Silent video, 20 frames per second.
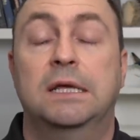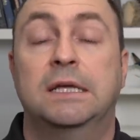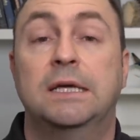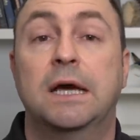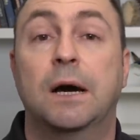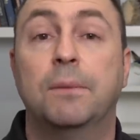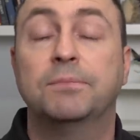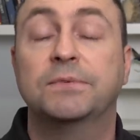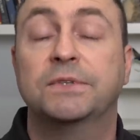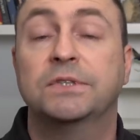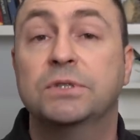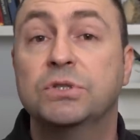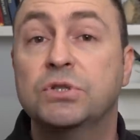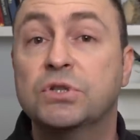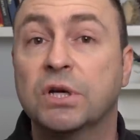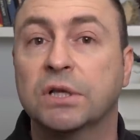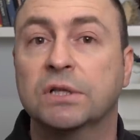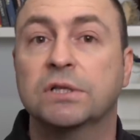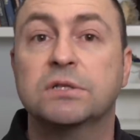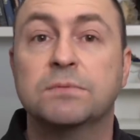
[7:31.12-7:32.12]
yaptığı
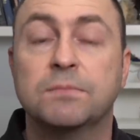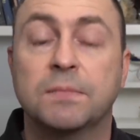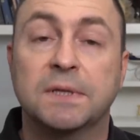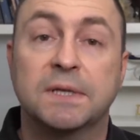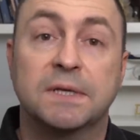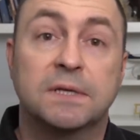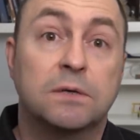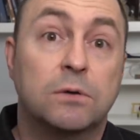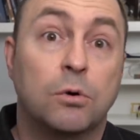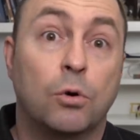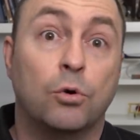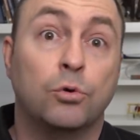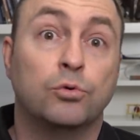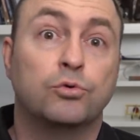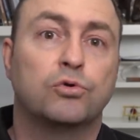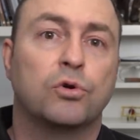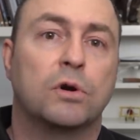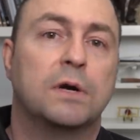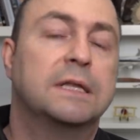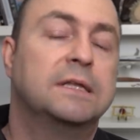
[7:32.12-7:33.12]
çalışmaların
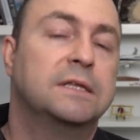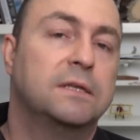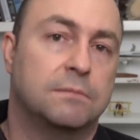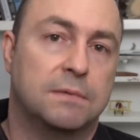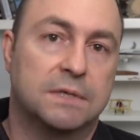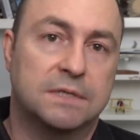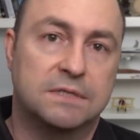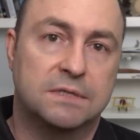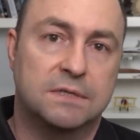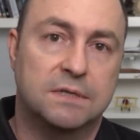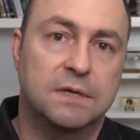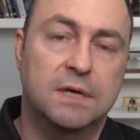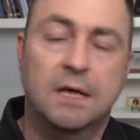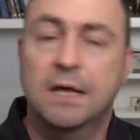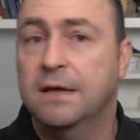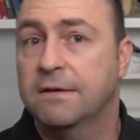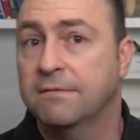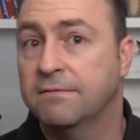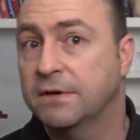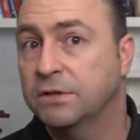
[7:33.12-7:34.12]
kontrol edilmesi
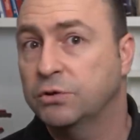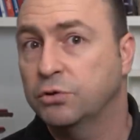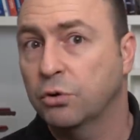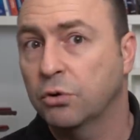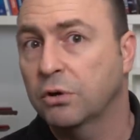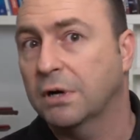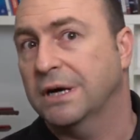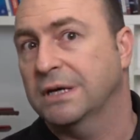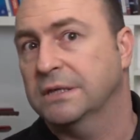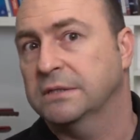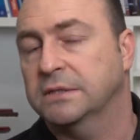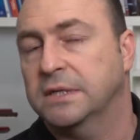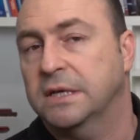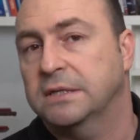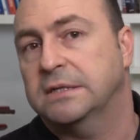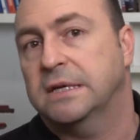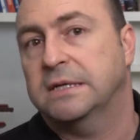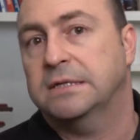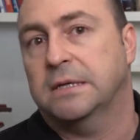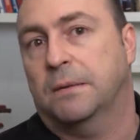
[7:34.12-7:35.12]
ve çok
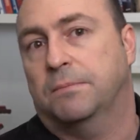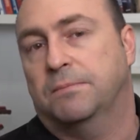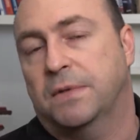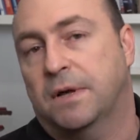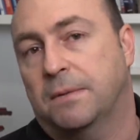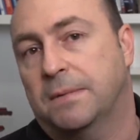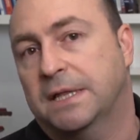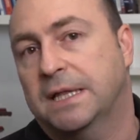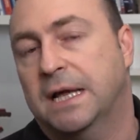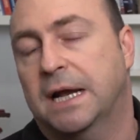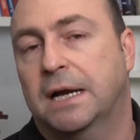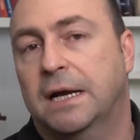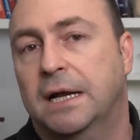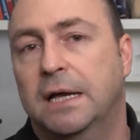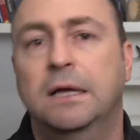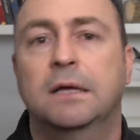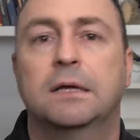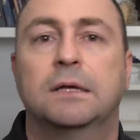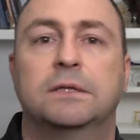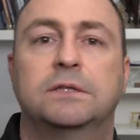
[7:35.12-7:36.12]
hassas
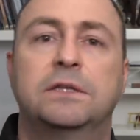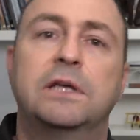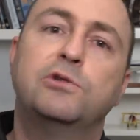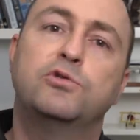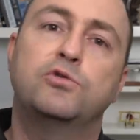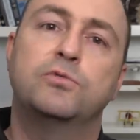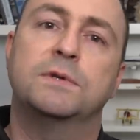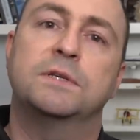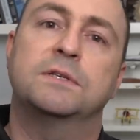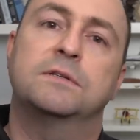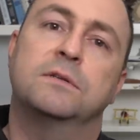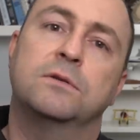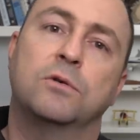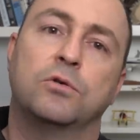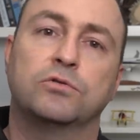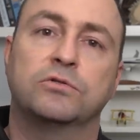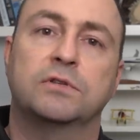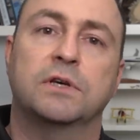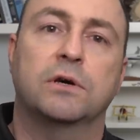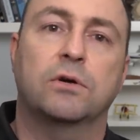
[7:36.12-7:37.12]
hesaplamalarla tecrübesini
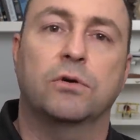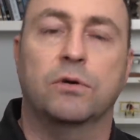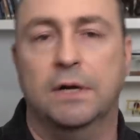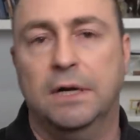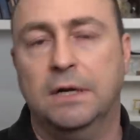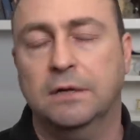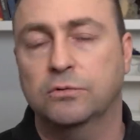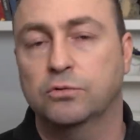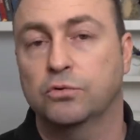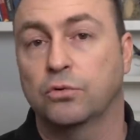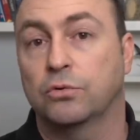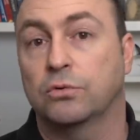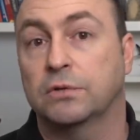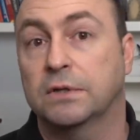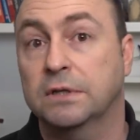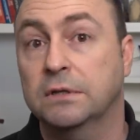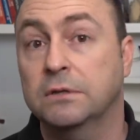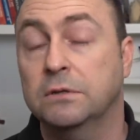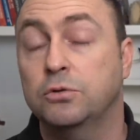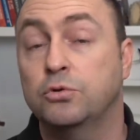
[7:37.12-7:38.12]
ortaya koyarak
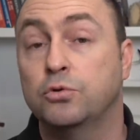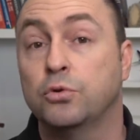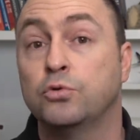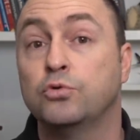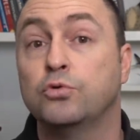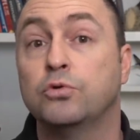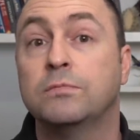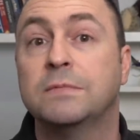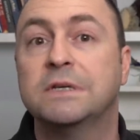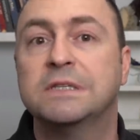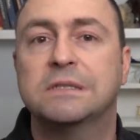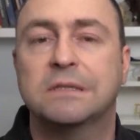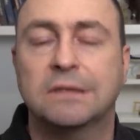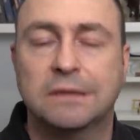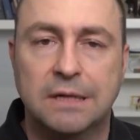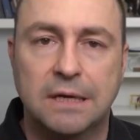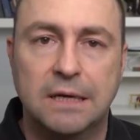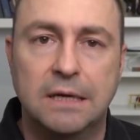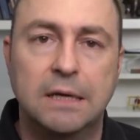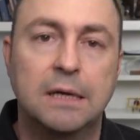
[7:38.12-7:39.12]
sorunların
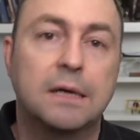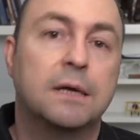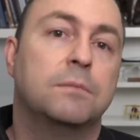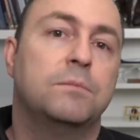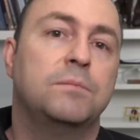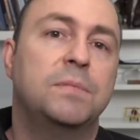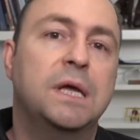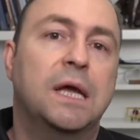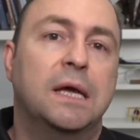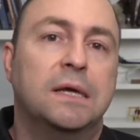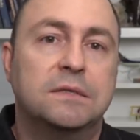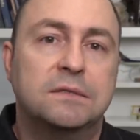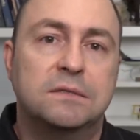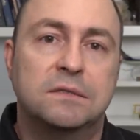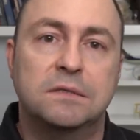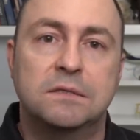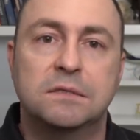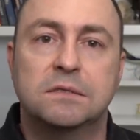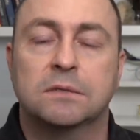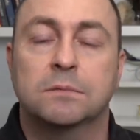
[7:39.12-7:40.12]
çözülmesinde BAE
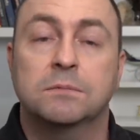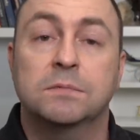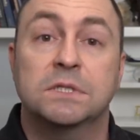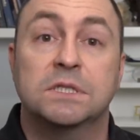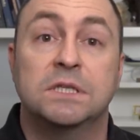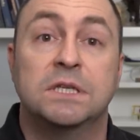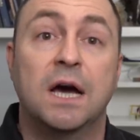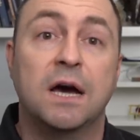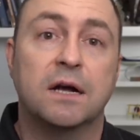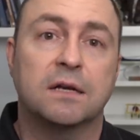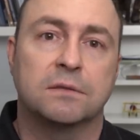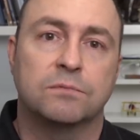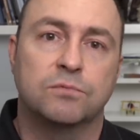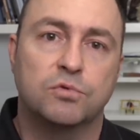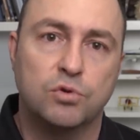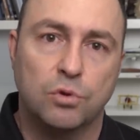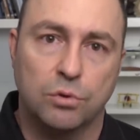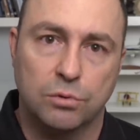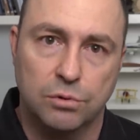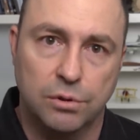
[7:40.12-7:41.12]
Systems
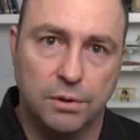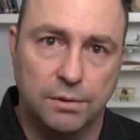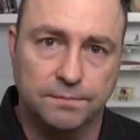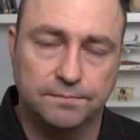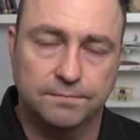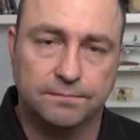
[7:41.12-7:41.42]
yardımcı oluyor.